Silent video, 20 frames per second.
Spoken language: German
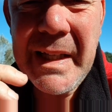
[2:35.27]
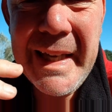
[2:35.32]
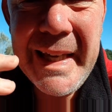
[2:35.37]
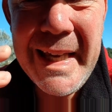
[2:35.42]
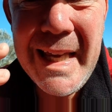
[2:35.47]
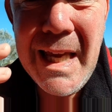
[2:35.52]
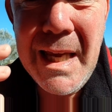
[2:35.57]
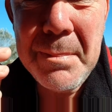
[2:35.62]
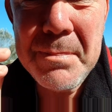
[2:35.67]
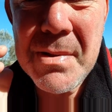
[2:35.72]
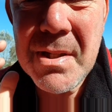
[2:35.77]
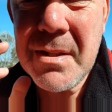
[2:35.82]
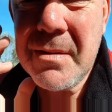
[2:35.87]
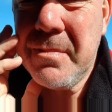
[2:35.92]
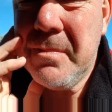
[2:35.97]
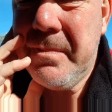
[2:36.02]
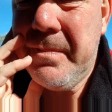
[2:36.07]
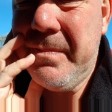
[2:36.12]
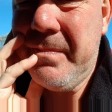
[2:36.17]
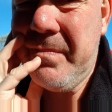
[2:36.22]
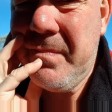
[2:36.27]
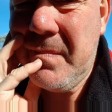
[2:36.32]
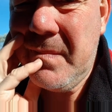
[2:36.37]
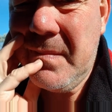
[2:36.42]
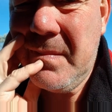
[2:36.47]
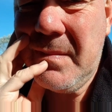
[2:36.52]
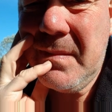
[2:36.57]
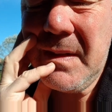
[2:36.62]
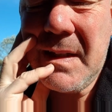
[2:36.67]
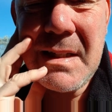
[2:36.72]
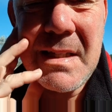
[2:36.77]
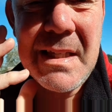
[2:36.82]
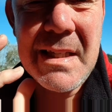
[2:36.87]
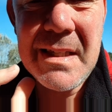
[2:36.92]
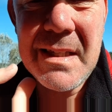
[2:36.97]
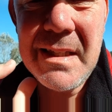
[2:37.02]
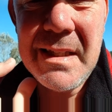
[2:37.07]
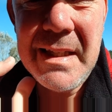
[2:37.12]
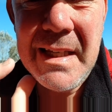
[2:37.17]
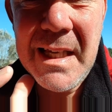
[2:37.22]
Krebs. Das
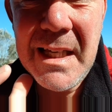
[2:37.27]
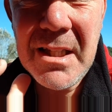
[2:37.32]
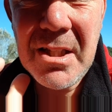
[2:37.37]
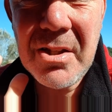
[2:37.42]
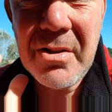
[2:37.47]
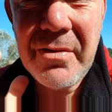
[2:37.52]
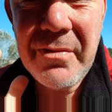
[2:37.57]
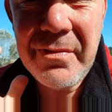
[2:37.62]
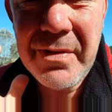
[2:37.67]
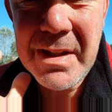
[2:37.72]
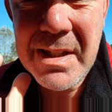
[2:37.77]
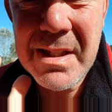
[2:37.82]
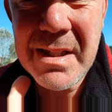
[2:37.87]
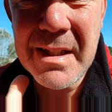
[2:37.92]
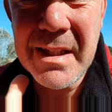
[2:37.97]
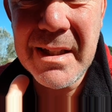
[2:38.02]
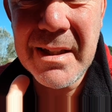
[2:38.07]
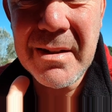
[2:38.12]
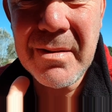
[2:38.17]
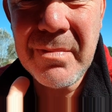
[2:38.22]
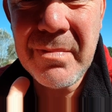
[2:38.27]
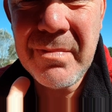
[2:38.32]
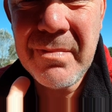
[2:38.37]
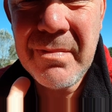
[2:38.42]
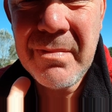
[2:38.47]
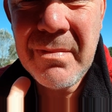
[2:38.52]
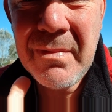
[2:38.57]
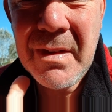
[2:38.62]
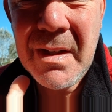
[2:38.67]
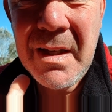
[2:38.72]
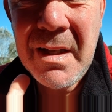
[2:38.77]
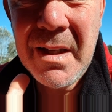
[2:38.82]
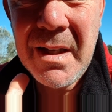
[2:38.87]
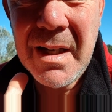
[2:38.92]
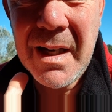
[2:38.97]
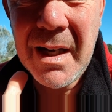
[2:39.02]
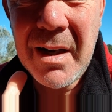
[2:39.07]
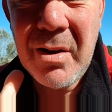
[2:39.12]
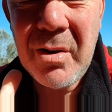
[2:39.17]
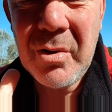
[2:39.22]
ist nicht witzig.
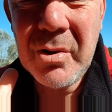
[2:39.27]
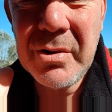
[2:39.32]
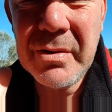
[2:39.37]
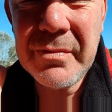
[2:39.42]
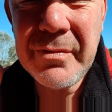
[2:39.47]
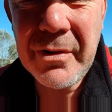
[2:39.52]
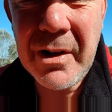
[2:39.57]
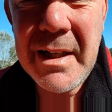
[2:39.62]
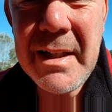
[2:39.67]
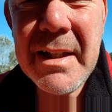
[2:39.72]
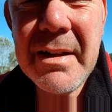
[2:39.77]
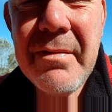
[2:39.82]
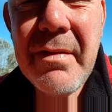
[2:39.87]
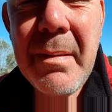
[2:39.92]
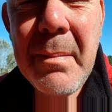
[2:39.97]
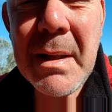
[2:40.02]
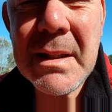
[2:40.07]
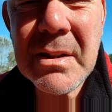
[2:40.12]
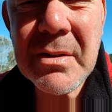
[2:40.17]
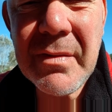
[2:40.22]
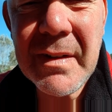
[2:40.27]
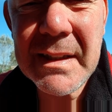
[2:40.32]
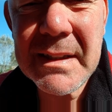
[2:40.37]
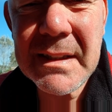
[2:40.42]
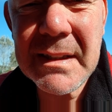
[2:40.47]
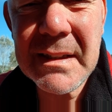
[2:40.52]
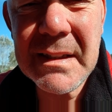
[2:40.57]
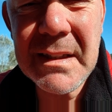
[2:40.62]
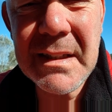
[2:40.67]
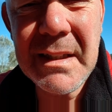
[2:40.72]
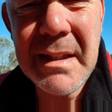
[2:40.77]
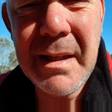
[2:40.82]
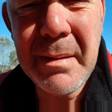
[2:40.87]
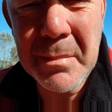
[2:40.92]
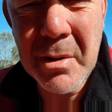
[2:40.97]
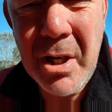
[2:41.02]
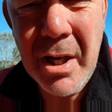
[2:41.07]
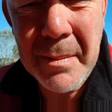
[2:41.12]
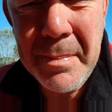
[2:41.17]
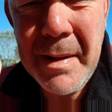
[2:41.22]
Ja, und vor allen Dingen, wenn man sowas äh,
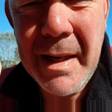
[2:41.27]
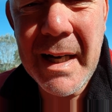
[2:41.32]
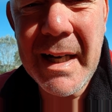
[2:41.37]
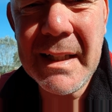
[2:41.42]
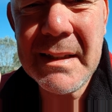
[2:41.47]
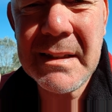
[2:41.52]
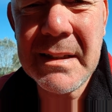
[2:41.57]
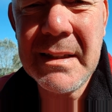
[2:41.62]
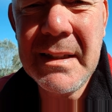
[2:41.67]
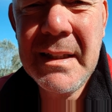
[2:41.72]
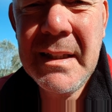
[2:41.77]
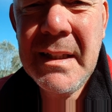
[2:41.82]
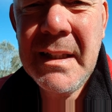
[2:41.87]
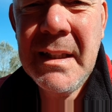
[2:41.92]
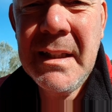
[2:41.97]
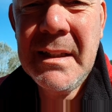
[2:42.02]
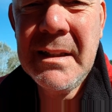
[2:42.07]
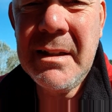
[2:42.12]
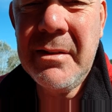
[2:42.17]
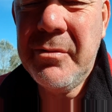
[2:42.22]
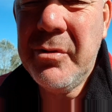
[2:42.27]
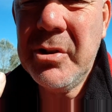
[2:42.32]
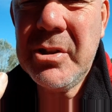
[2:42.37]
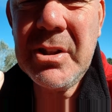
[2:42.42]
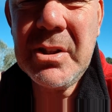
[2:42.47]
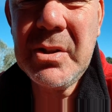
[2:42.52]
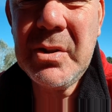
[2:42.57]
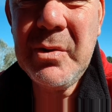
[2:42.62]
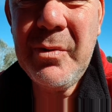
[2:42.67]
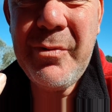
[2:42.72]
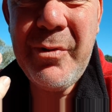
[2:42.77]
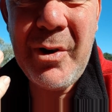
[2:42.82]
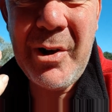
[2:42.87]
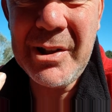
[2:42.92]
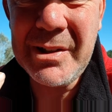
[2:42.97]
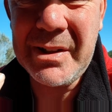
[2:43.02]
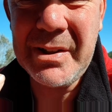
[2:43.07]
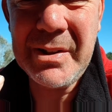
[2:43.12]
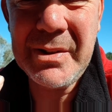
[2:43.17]
im Körper hat, dann führt das sofort